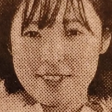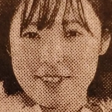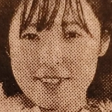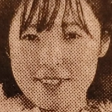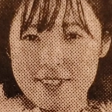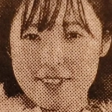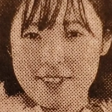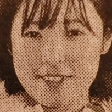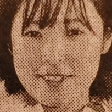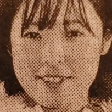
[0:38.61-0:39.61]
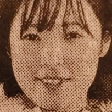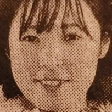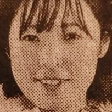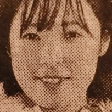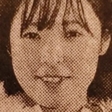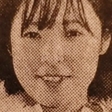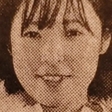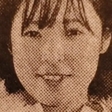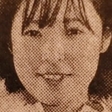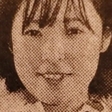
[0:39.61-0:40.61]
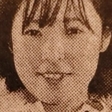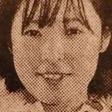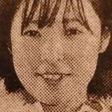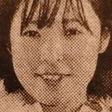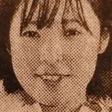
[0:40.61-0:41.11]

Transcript: 4連覇を意識せず、一戦